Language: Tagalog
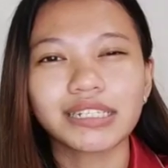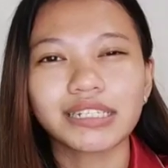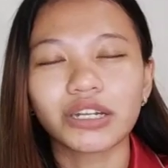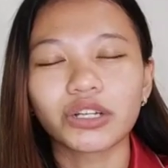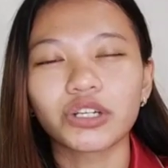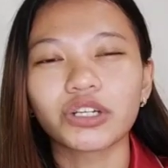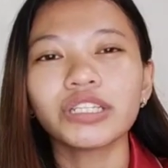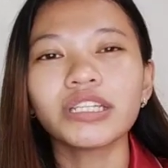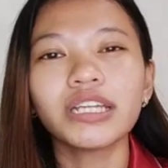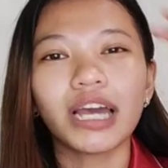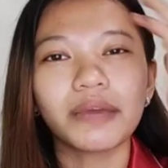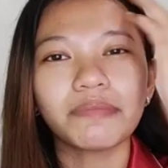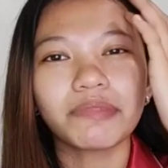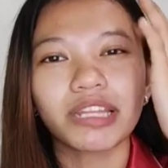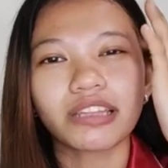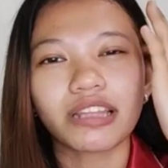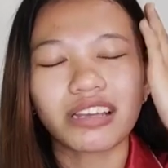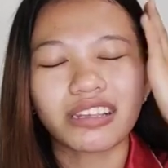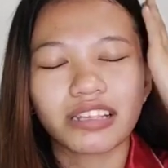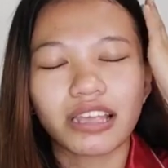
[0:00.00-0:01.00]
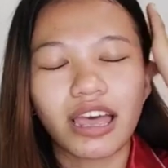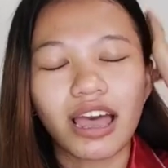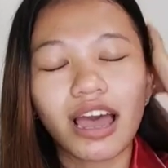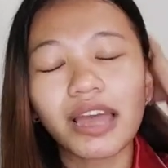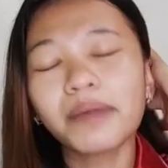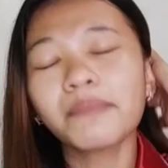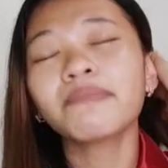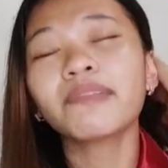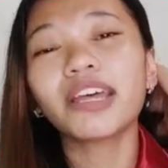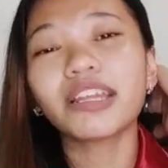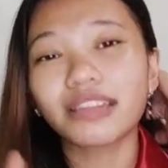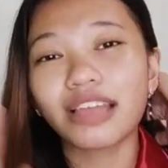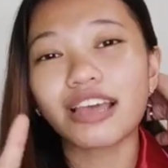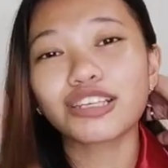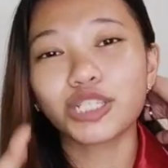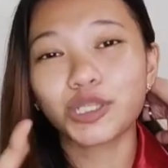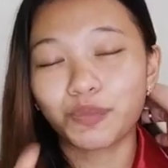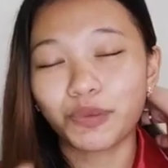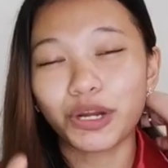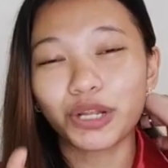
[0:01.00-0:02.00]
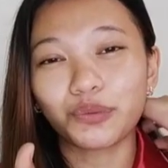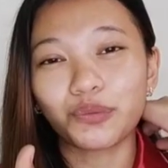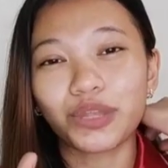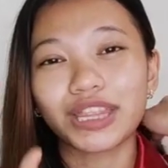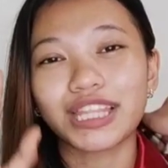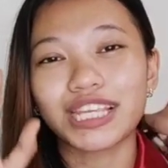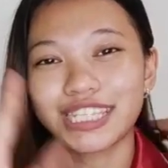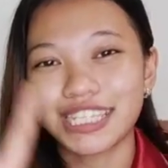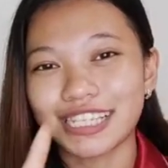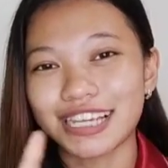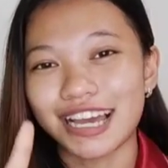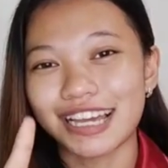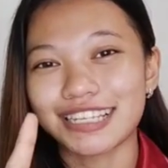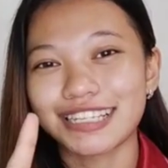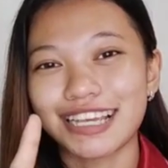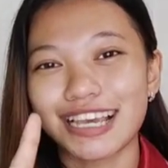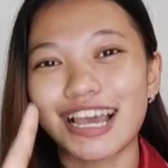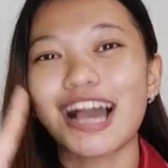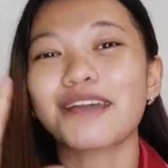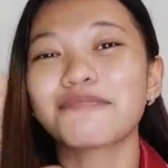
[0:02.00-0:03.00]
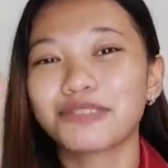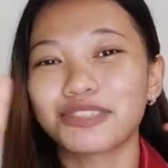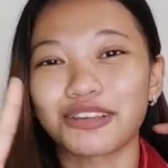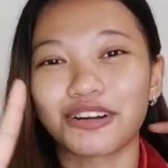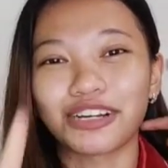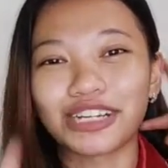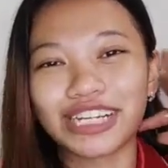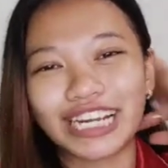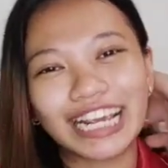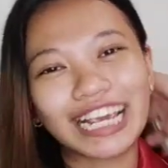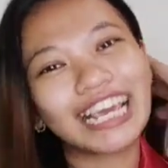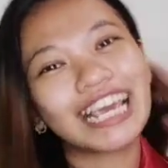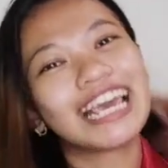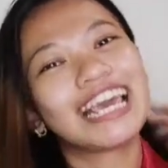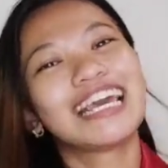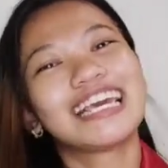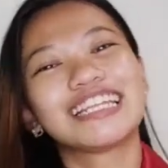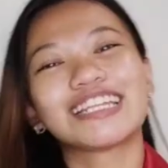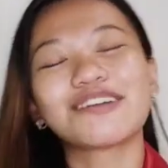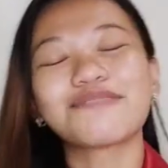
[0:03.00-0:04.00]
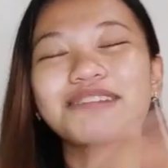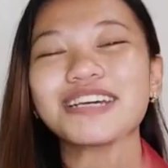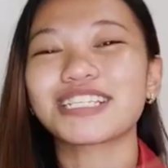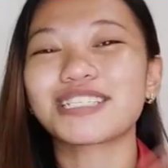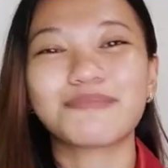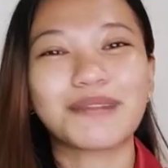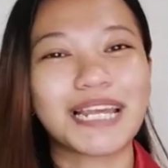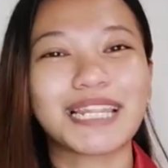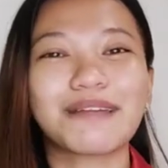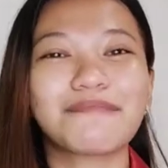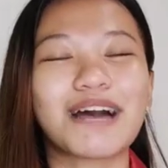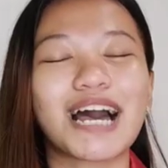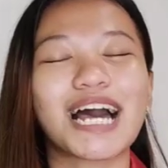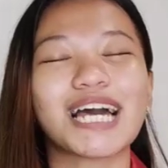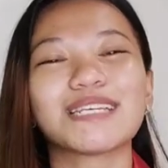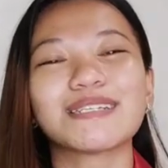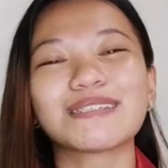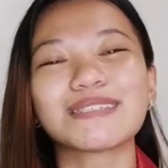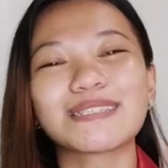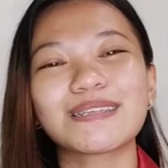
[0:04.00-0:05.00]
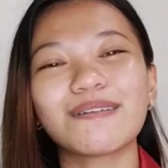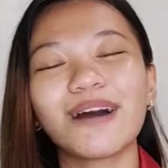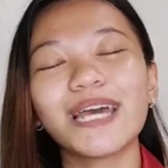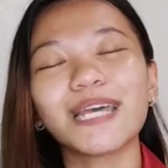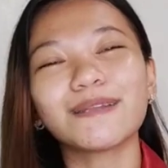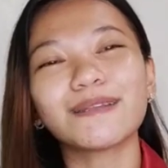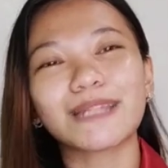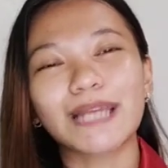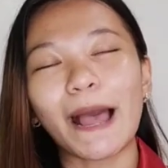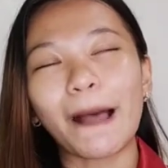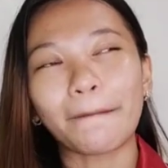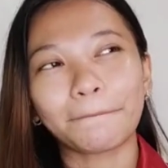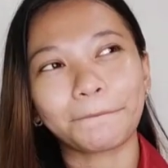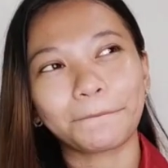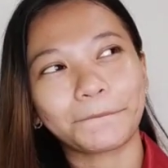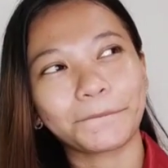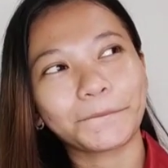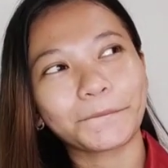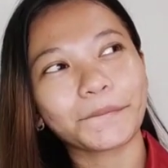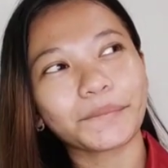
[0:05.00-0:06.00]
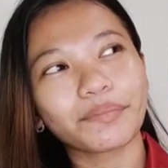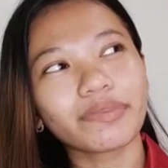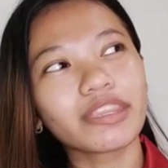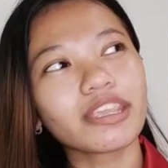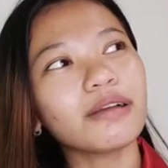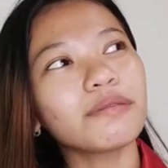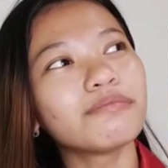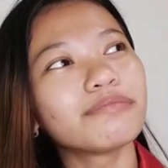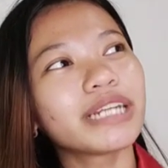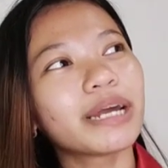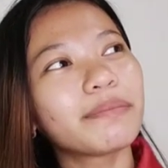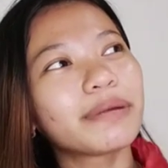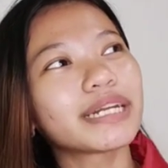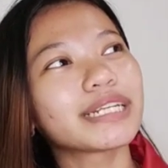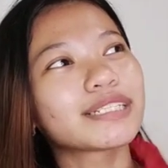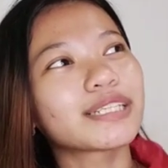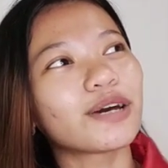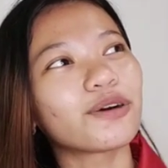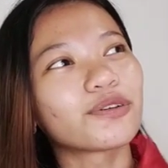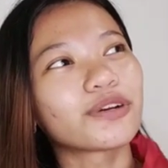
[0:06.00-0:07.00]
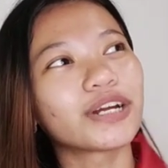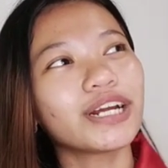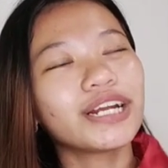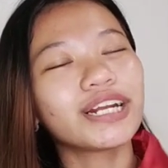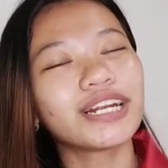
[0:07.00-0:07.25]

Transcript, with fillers: else, ganon. I'm not, I'm not expert with this guys, kaya I'm sorry. Hindi ko ma-explain na maayos. So, ayun nga. Binabanas ako,